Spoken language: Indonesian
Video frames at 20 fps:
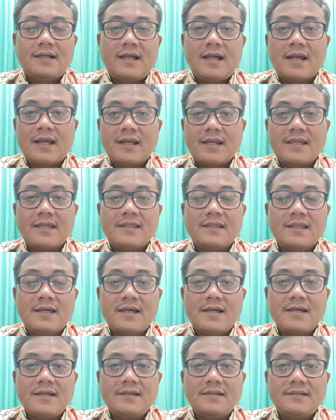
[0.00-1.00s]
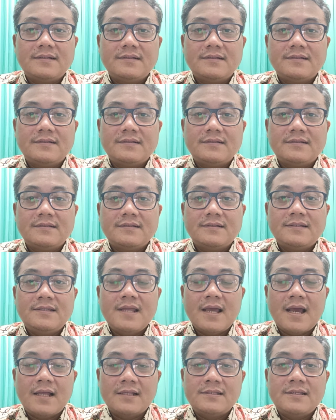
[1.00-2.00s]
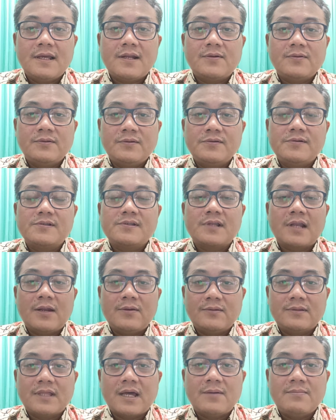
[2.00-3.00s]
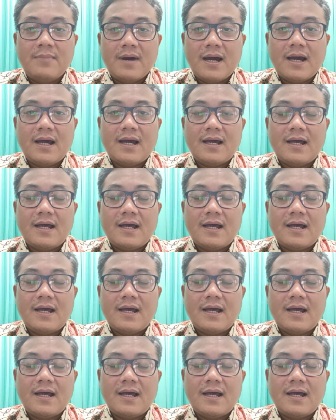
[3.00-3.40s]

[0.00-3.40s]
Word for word: agar kita diajar untuk selalu tabah.